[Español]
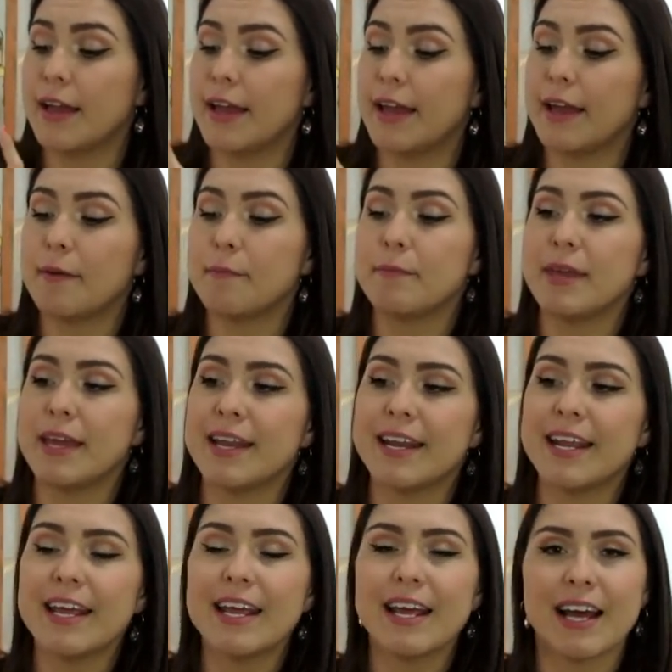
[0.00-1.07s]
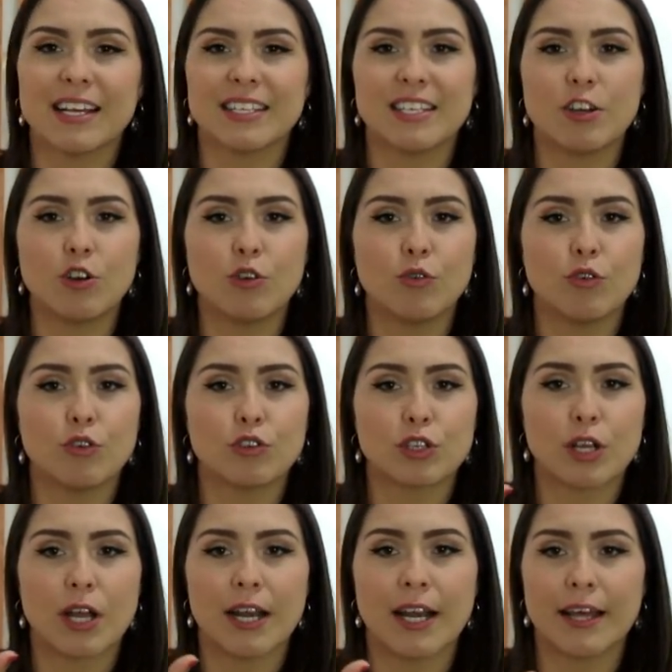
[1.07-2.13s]
Eh, viene así con unos
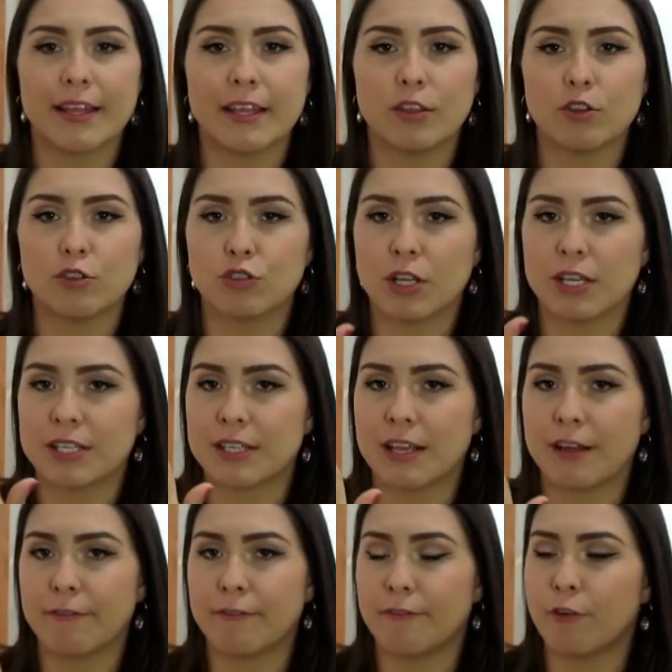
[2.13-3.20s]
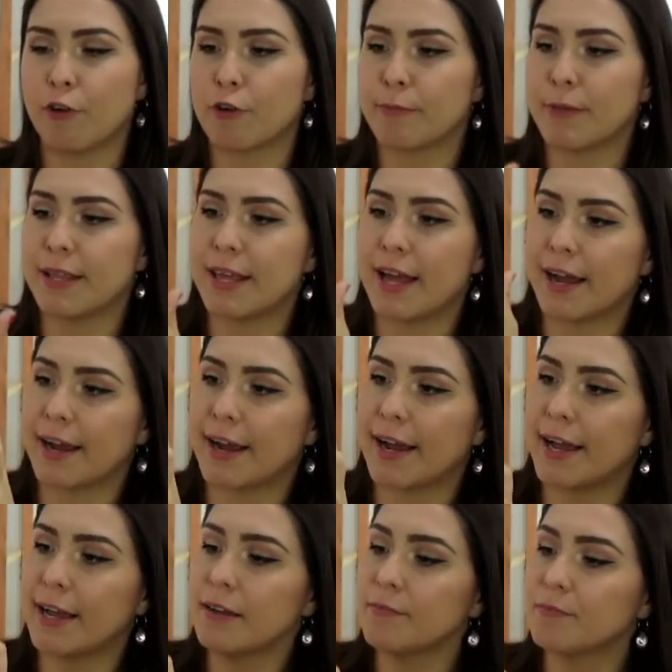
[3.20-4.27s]
caladitos de esta forma de
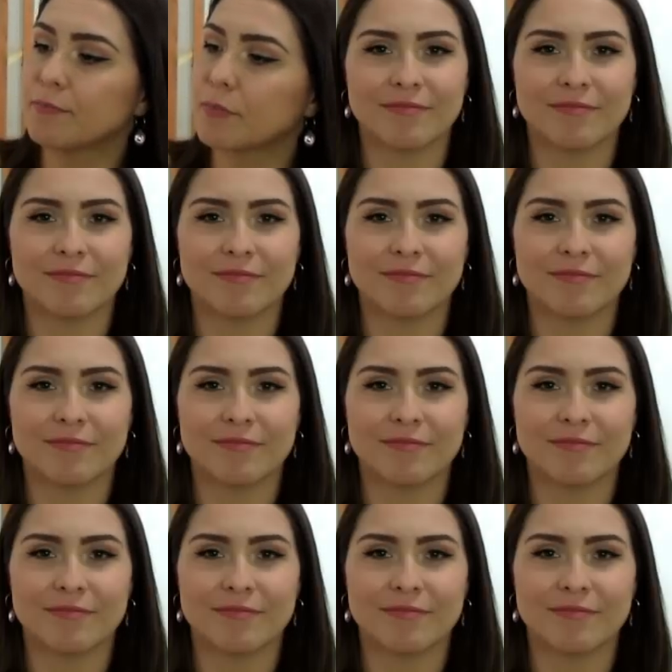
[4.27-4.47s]
acá.